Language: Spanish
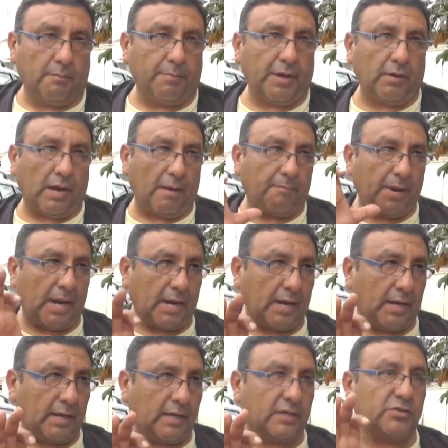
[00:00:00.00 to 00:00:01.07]
pero la
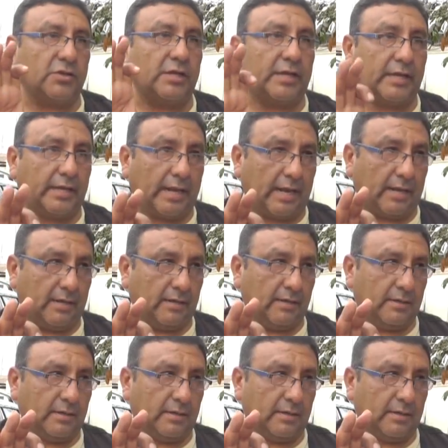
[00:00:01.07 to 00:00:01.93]
placa es original.